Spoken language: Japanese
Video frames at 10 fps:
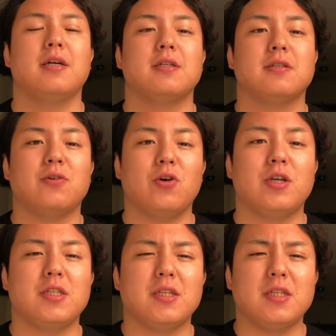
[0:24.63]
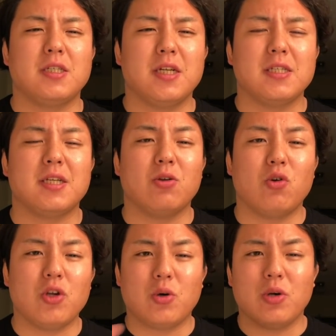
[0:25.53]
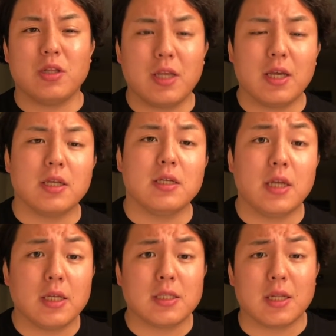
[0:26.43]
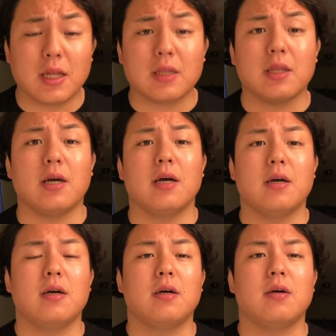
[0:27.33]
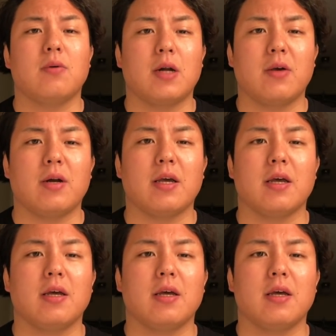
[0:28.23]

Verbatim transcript: すごいきつい1年生を乗り越えて2年生になった。我々、